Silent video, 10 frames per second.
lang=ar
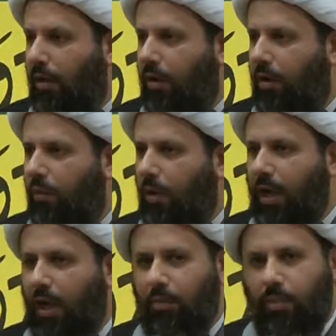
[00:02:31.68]

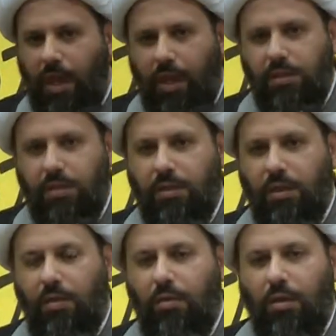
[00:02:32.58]
ولا باس
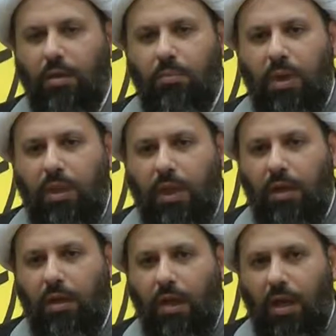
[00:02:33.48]

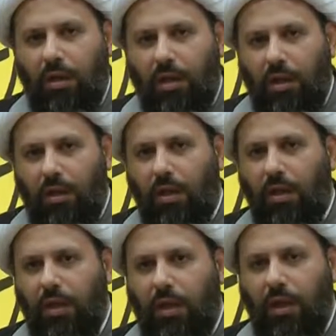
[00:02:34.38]
بذكر هذه
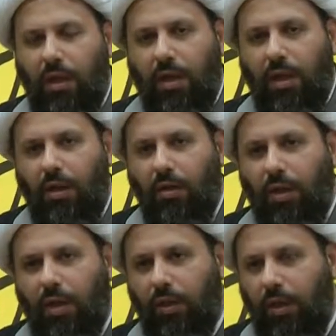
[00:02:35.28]
القضيه لانه
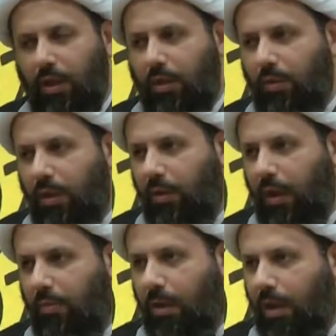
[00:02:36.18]
الكثير من
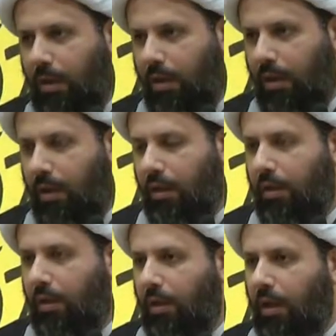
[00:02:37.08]
علمائنا
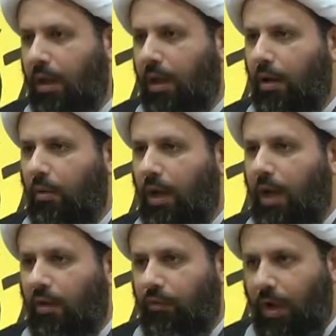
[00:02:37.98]

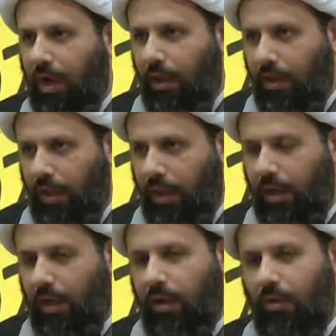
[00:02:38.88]

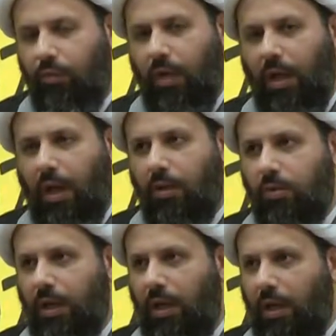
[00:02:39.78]
والافاضل في
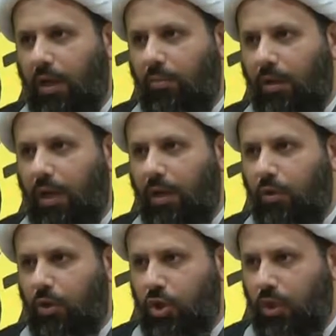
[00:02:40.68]
الحوزه العلميه
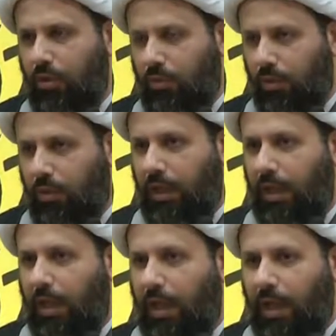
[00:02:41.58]
يشيرون
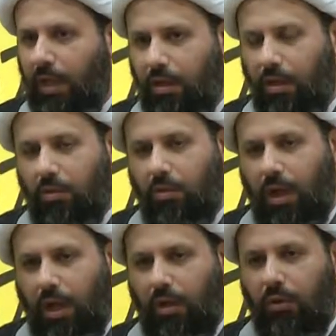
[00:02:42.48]
الى انه
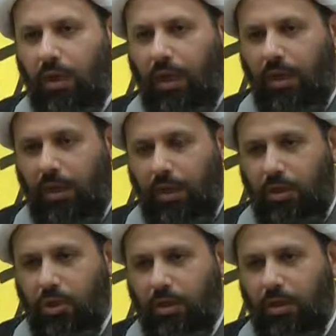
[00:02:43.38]
نحن نعيش